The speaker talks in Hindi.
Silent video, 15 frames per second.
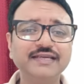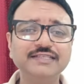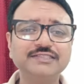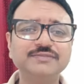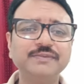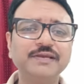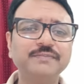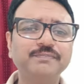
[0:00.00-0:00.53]

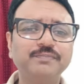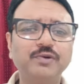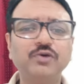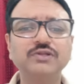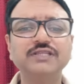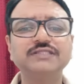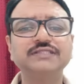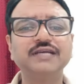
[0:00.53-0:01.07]
इसमें
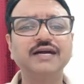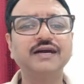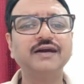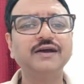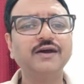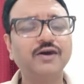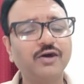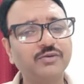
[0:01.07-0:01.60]
बहुत अच्छा
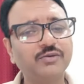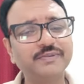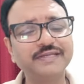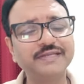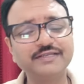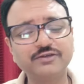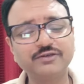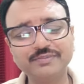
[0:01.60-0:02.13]

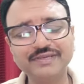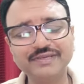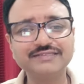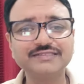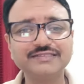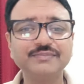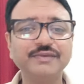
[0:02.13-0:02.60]
होम्योपैथिक कॉम्बिनेशन